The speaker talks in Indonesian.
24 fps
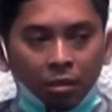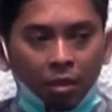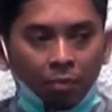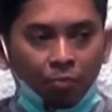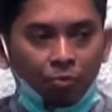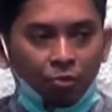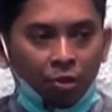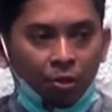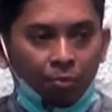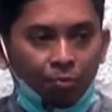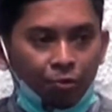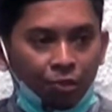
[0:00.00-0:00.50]

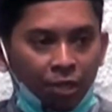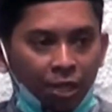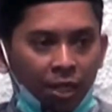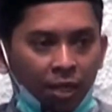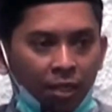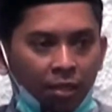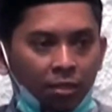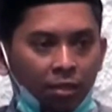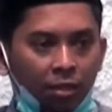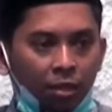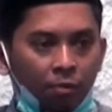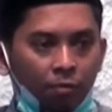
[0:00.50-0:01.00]
dan
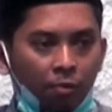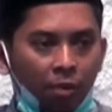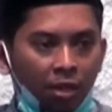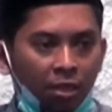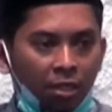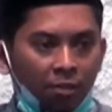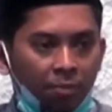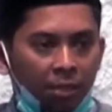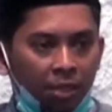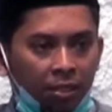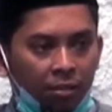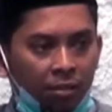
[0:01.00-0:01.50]
mudah-mudahan
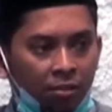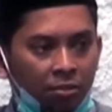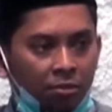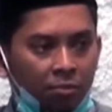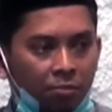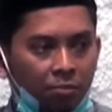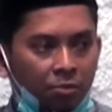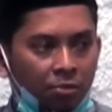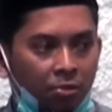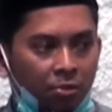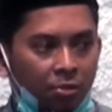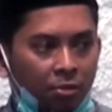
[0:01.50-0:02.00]
kedua nikmat
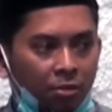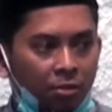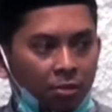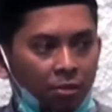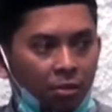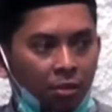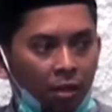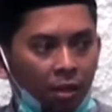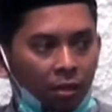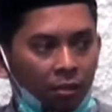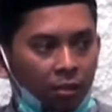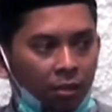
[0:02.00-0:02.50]
tersebut
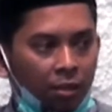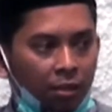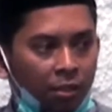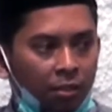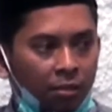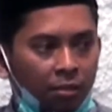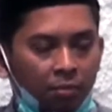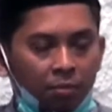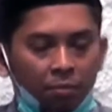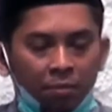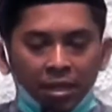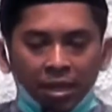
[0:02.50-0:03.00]

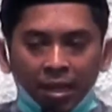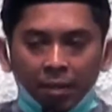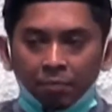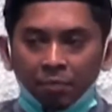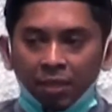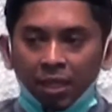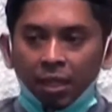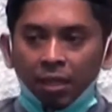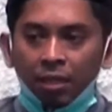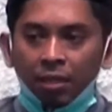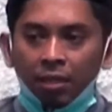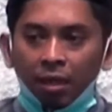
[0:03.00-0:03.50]
Allah
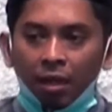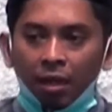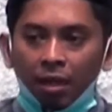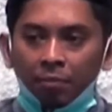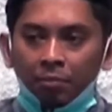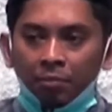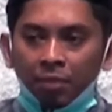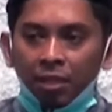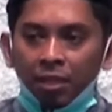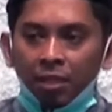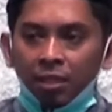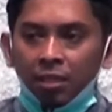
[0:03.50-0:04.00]
benamkan
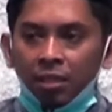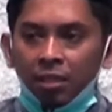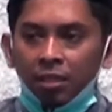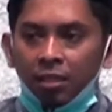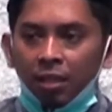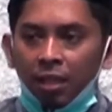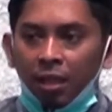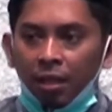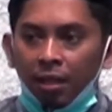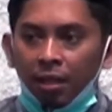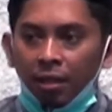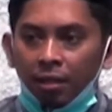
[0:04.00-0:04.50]
dalam diri
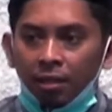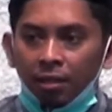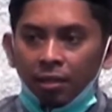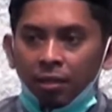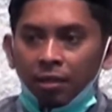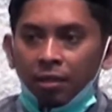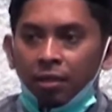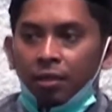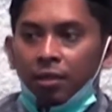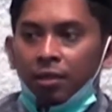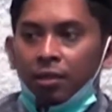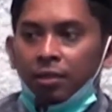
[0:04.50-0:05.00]
kita
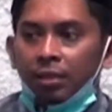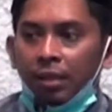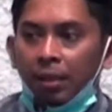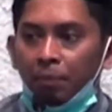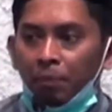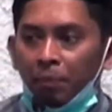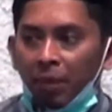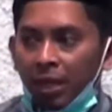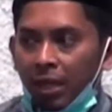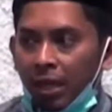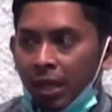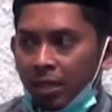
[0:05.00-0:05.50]

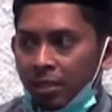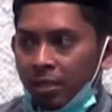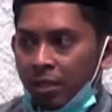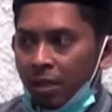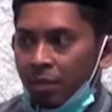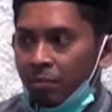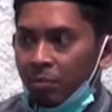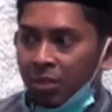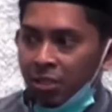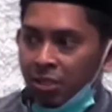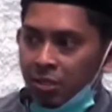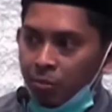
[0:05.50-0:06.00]
sampai
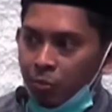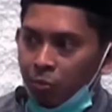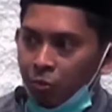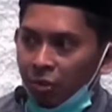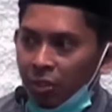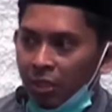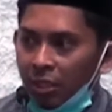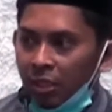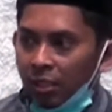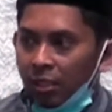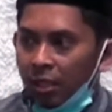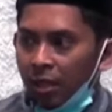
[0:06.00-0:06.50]
ajal
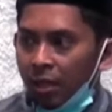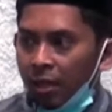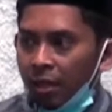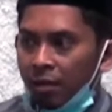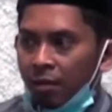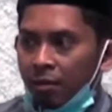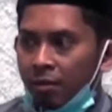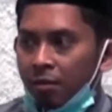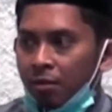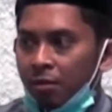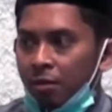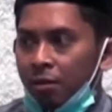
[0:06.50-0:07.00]
menjemput
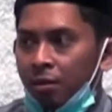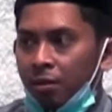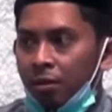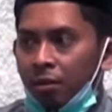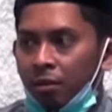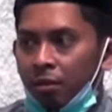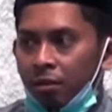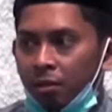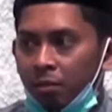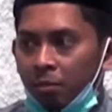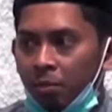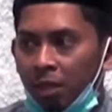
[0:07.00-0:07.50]
kita
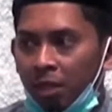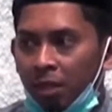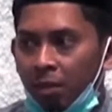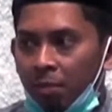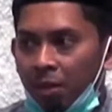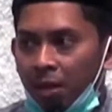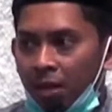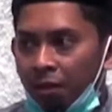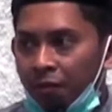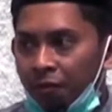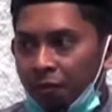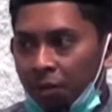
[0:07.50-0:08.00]

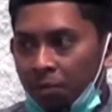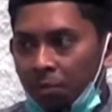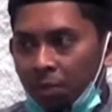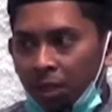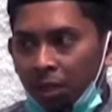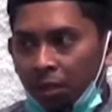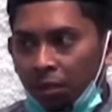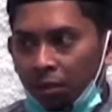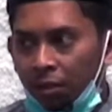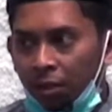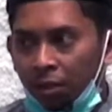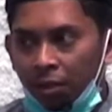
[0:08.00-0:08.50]
bagaimana
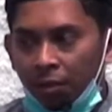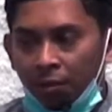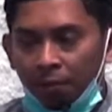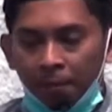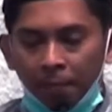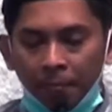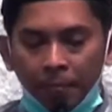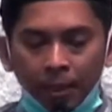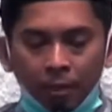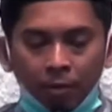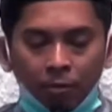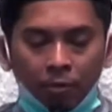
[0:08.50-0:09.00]
firman
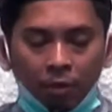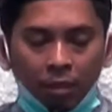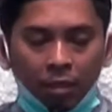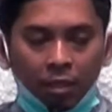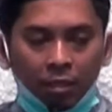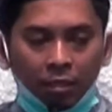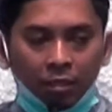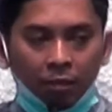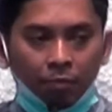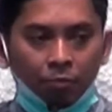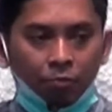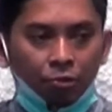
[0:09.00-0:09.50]
Allah
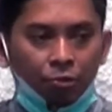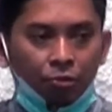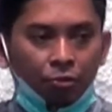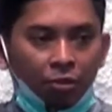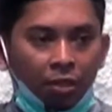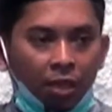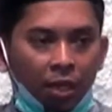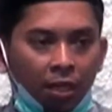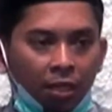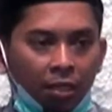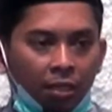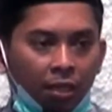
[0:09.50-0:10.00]
wala
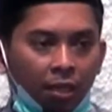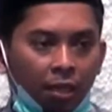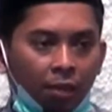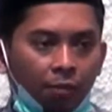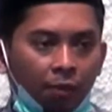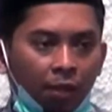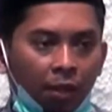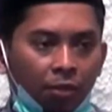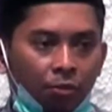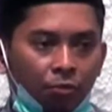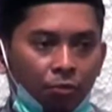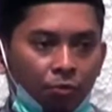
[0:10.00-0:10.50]
tamutunna illa
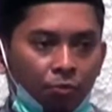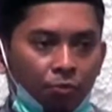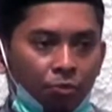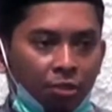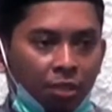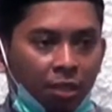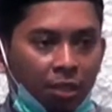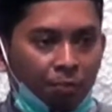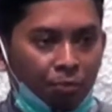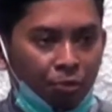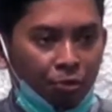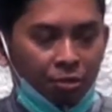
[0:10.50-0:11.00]
wa antum
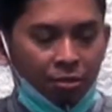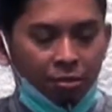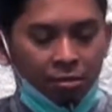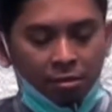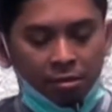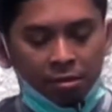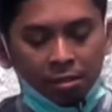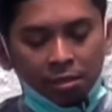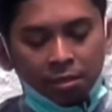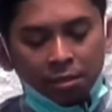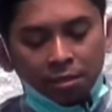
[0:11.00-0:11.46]
muslimun